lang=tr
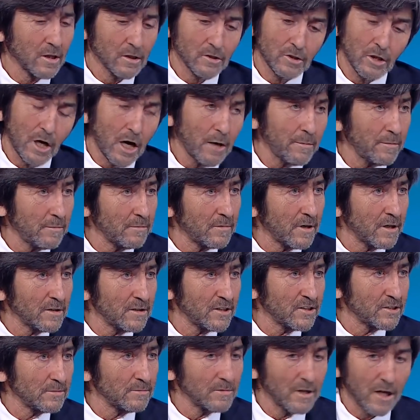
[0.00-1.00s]
Ne yapayım
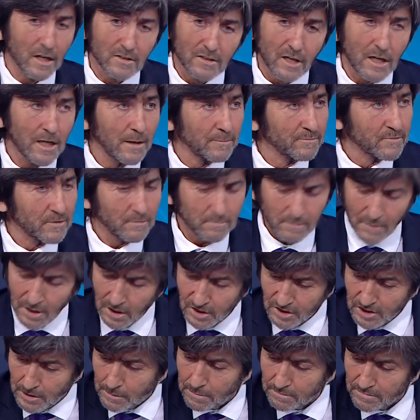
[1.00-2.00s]
kardeşim ya hata yaptım.
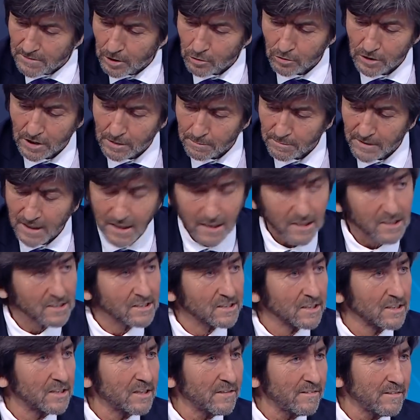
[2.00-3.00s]
Cebimden öderim
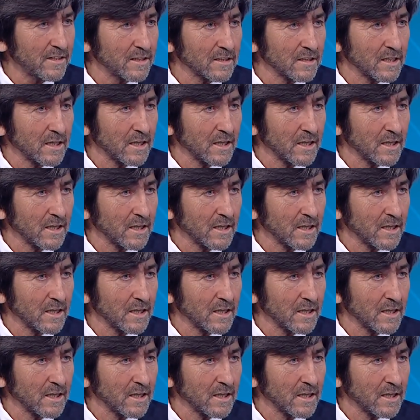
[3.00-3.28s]
gerekirse de.